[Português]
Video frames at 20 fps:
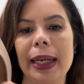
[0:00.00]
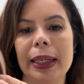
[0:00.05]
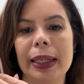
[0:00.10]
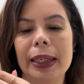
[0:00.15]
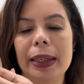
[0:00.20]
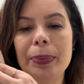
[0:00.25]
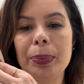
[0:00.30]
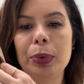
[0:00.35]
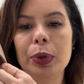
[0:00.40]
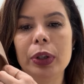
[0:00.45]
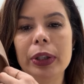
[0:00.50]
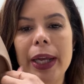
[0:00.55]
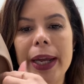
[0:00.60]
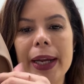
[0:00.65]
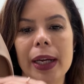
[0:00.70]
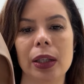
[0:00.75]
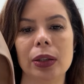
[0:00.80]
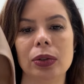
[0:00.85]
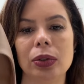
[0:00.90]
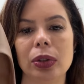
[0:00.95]
aqui por
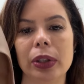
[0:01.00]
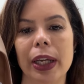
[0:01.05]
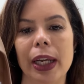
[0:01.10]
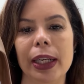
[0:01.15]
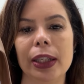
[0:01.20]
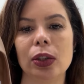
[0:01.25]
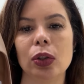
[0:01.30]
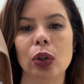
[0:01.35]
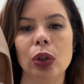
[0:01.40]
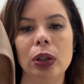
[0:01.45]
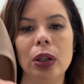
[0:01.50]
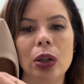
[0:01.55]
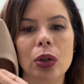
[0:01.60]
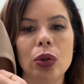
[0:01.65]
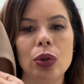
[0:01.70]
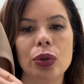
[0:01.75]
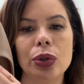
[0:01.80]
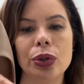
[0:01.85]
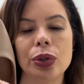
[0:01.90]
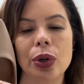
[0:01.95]
dentro que ele é todo
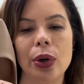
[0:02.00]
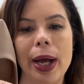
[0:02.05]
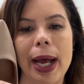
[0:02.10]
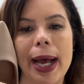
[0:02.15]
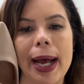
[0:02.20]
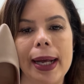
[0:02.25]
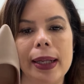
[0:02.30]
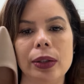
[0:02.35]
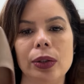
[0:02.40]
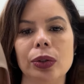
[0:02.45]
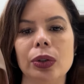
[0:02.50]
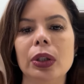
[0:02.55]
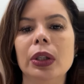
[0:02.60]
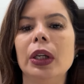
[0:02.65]
acolchoado.